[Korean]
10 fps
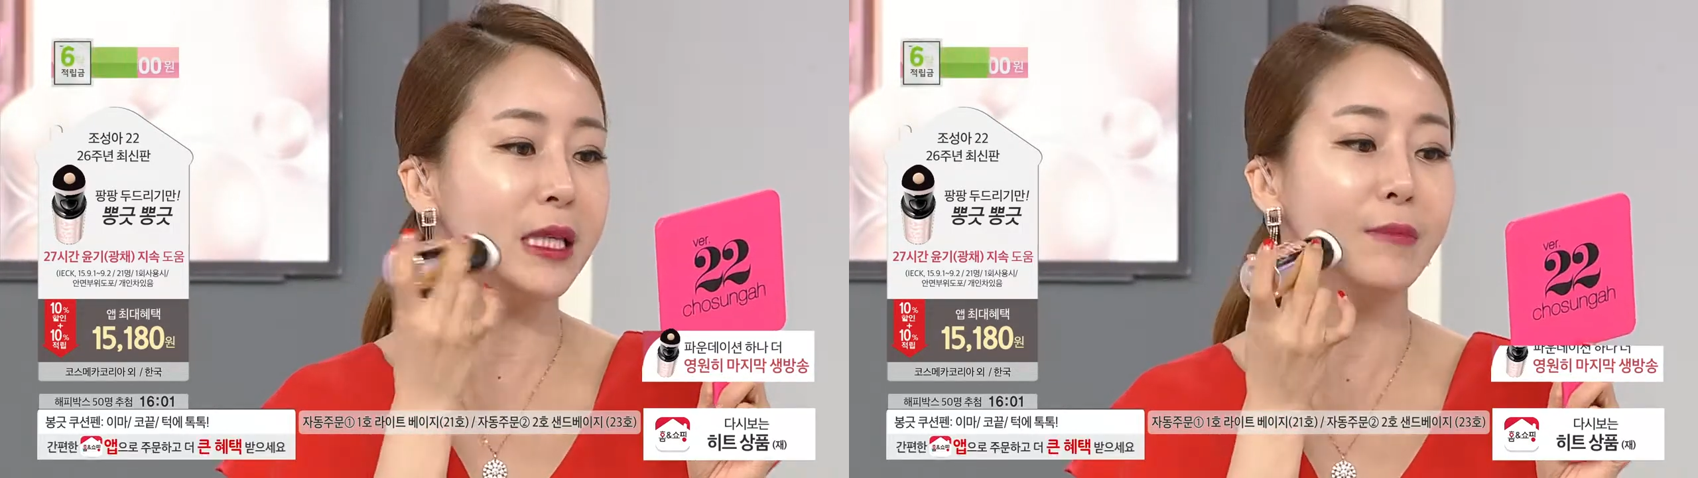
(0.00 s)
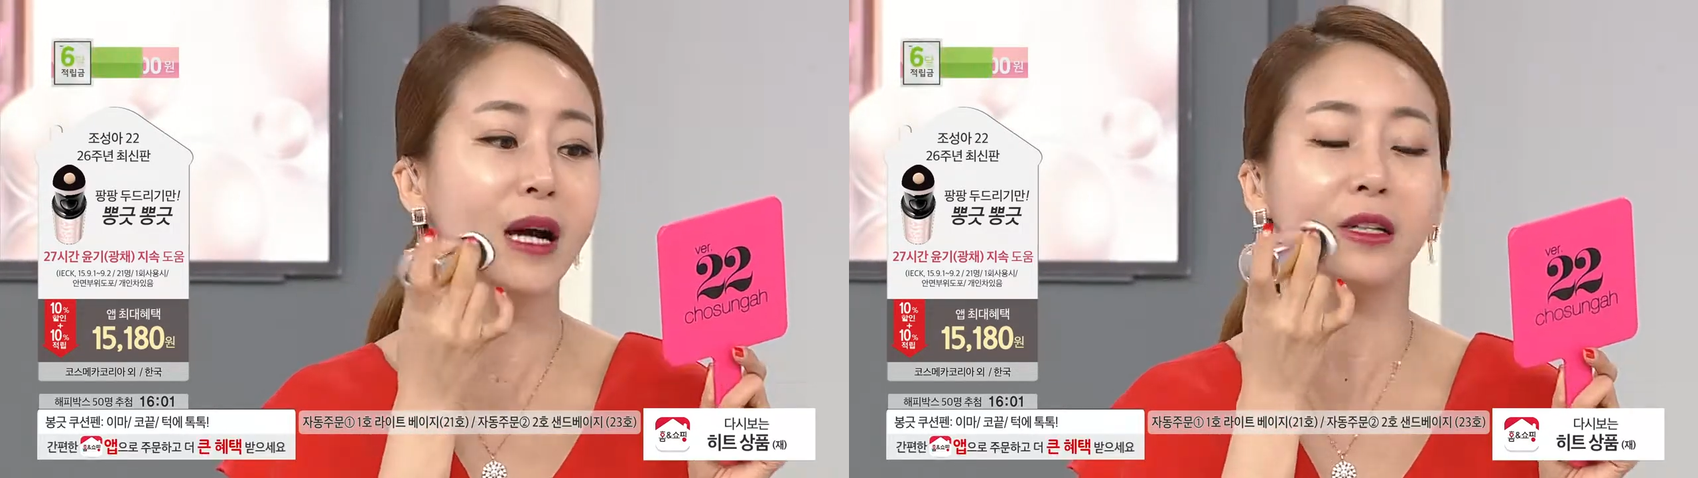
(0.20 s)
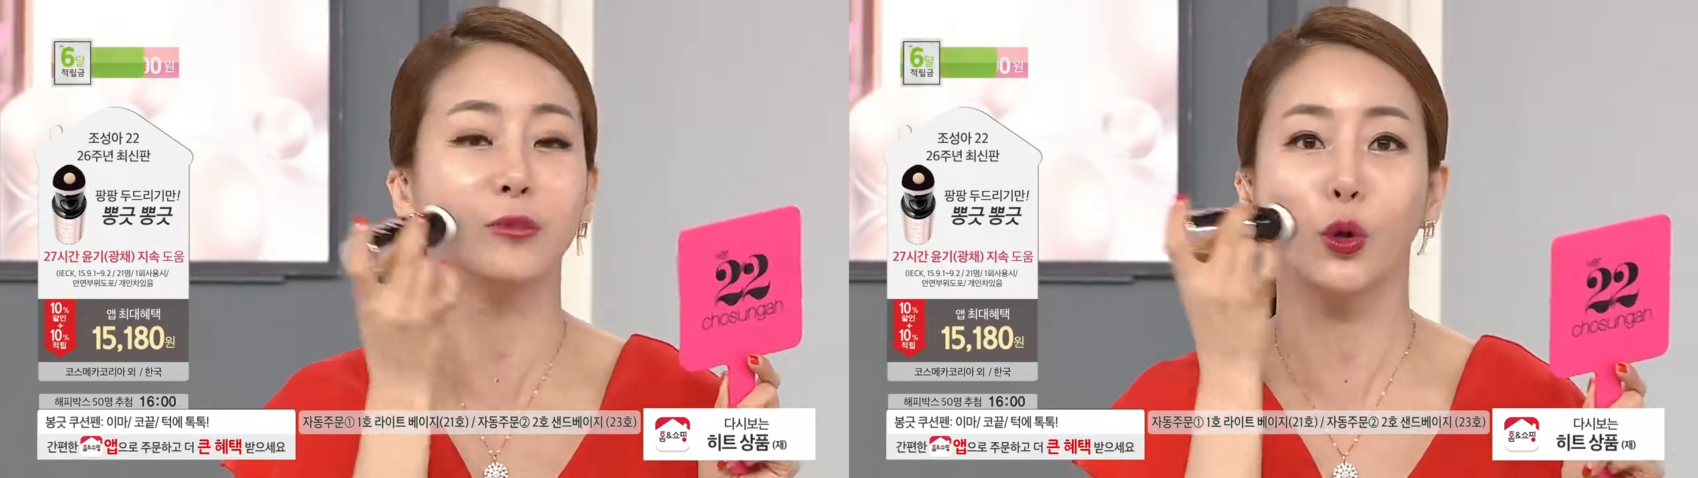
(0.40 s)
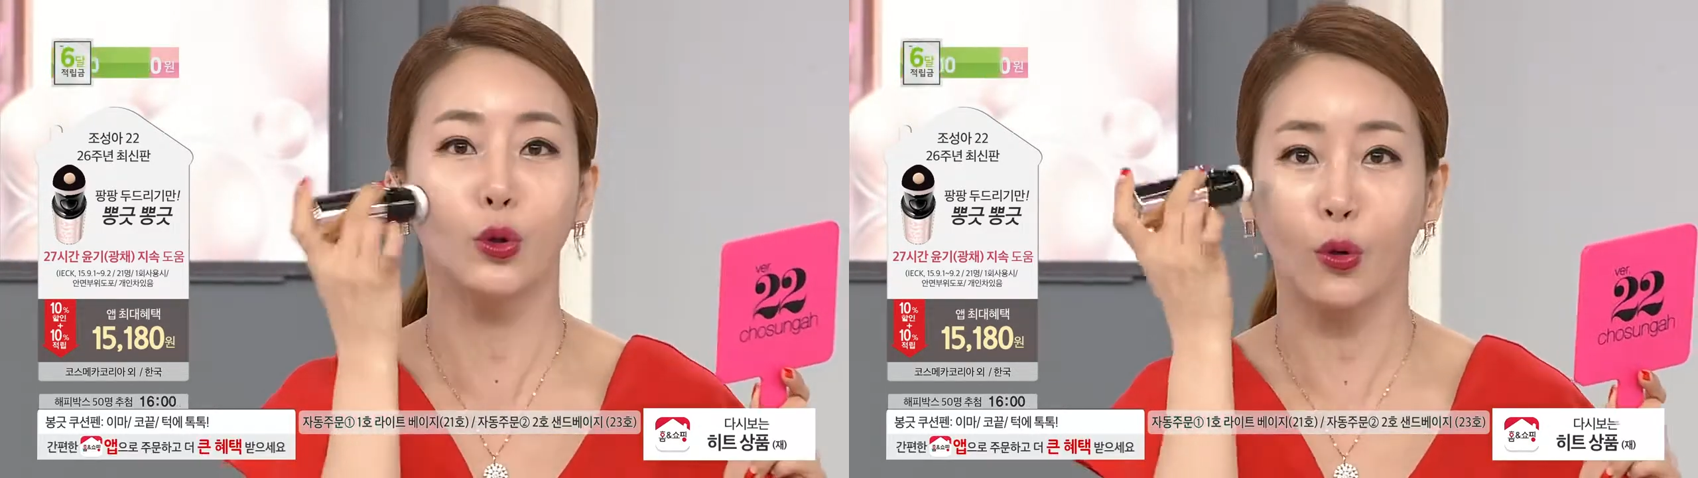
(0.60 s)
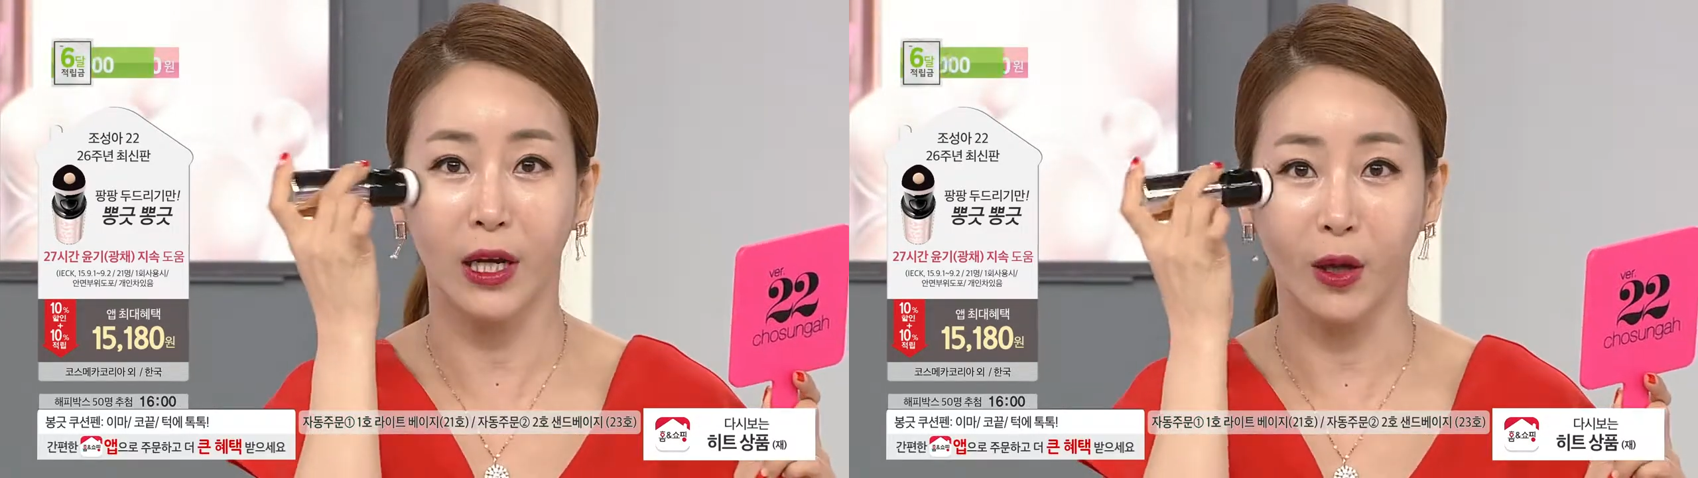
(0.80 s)
이만큼
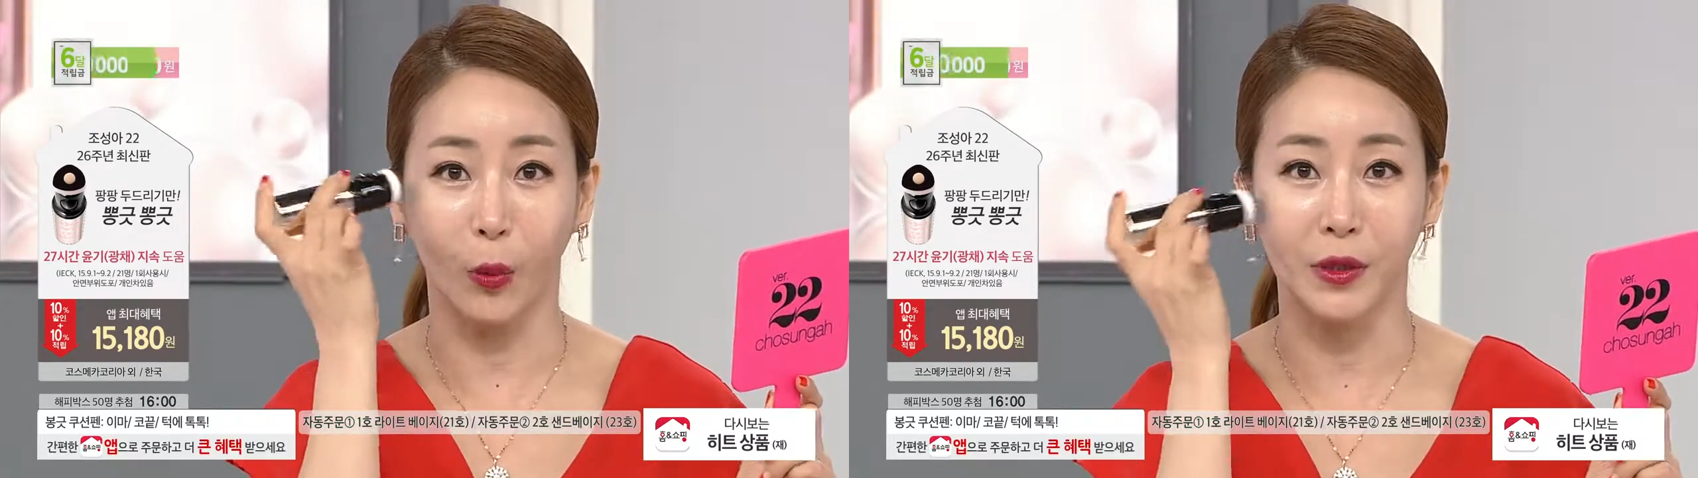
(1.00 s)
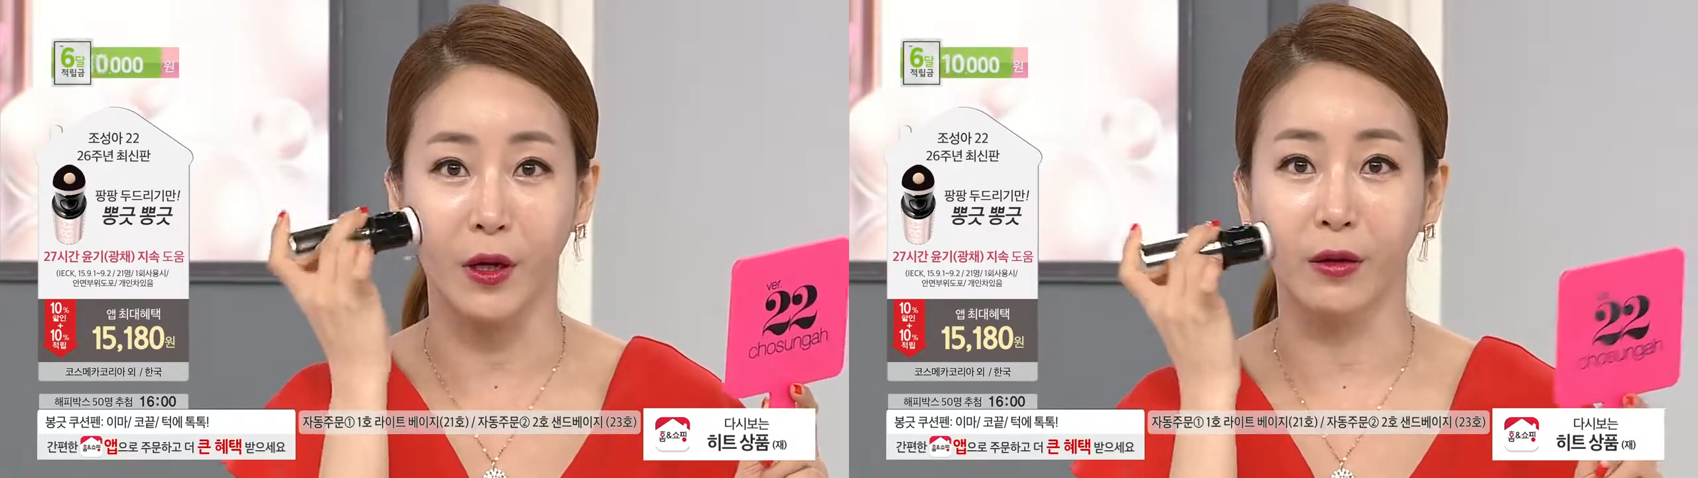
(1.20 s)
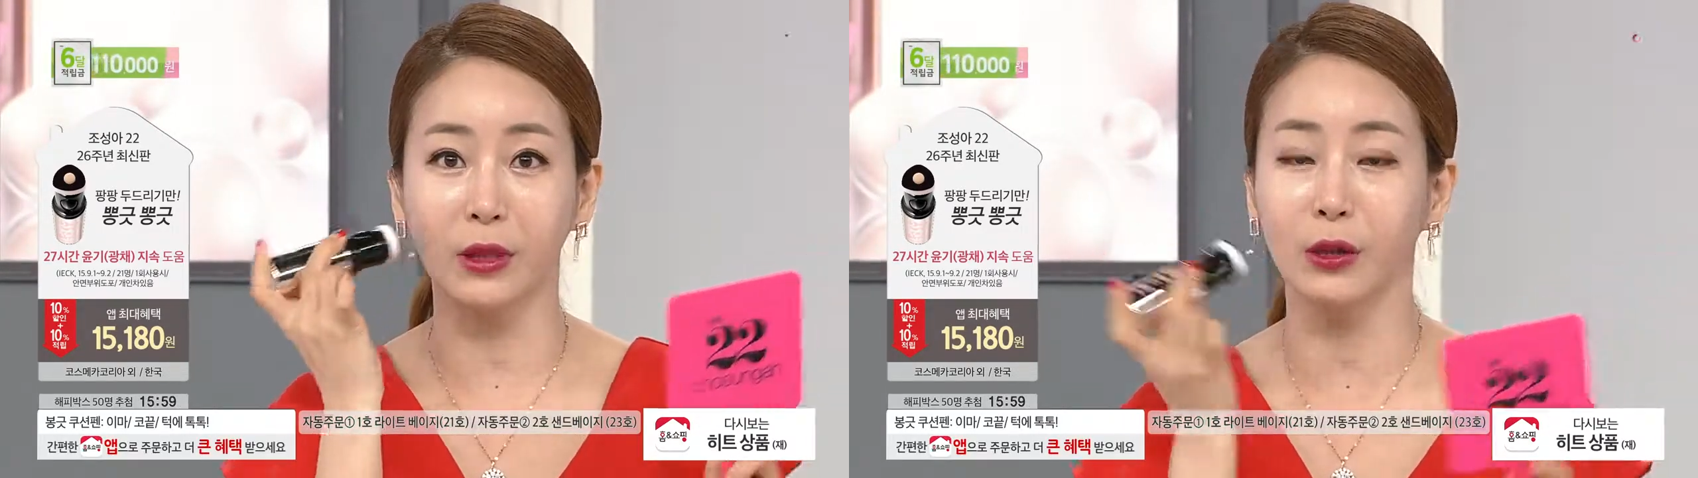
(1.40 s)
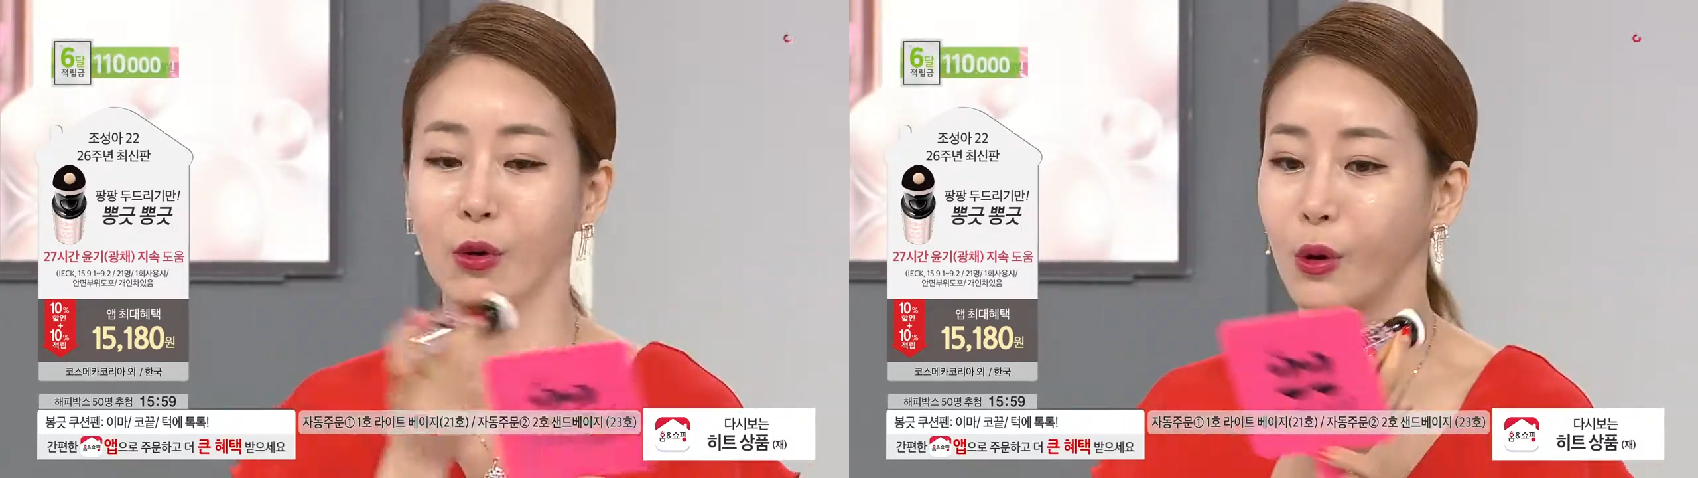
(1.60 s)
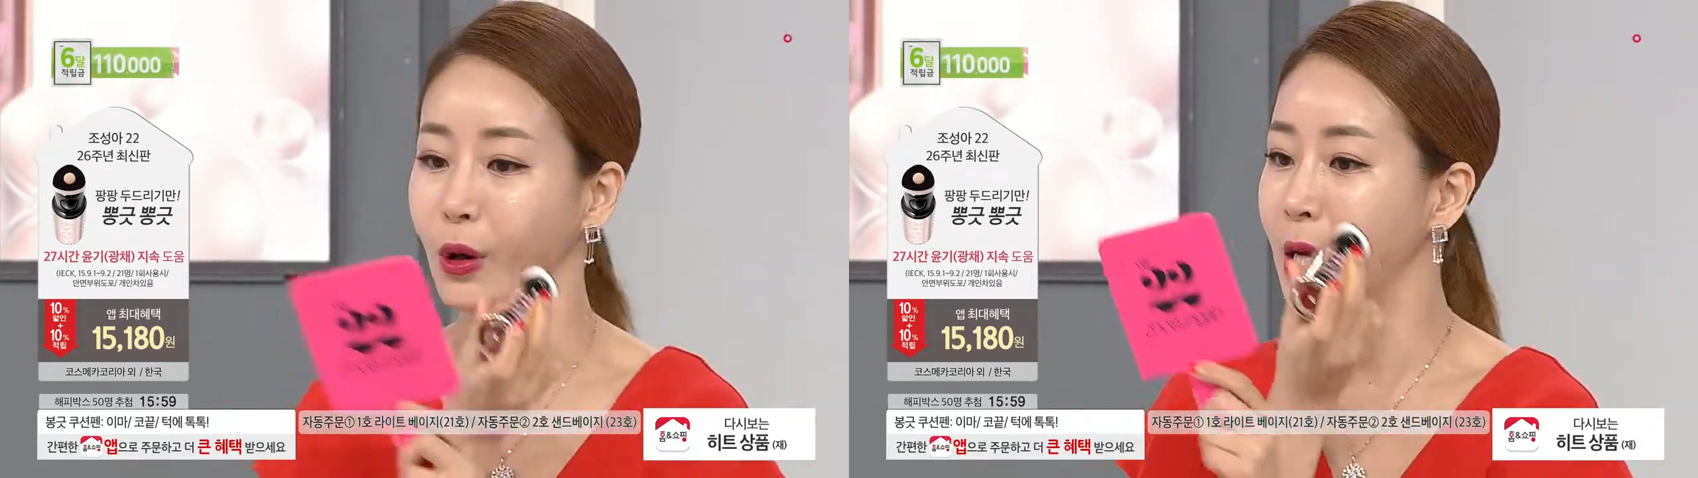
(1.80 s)
촉촉한 게 없어요. 그리고
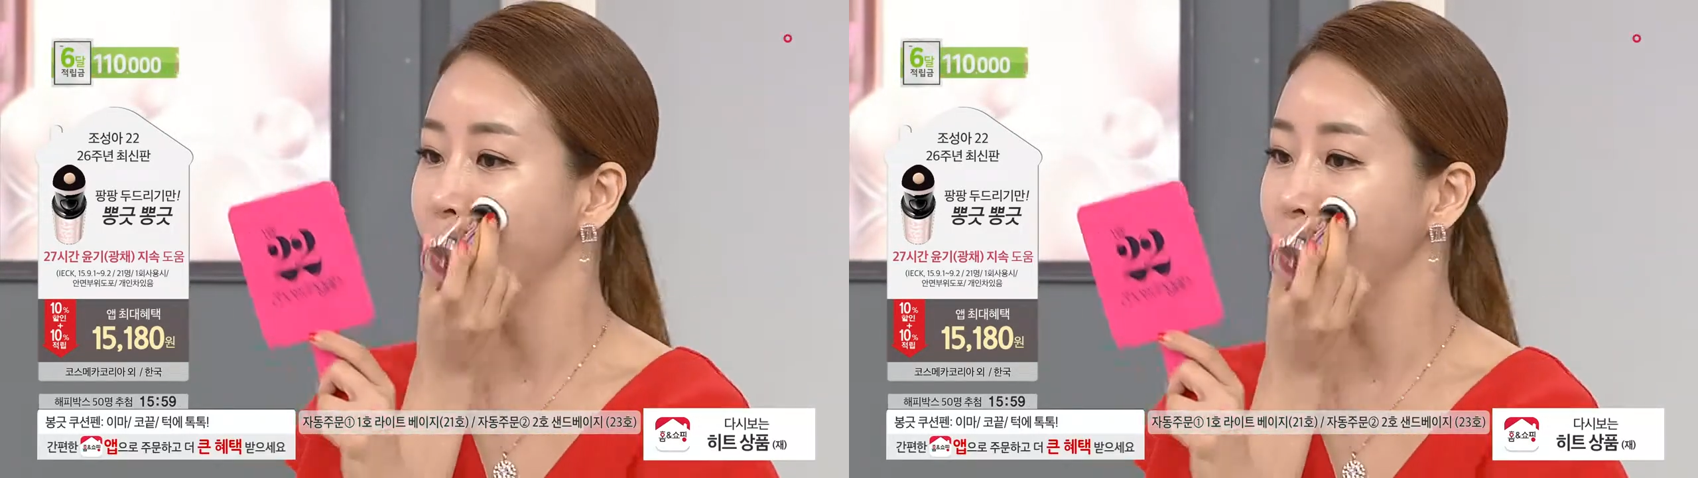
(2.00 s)
야.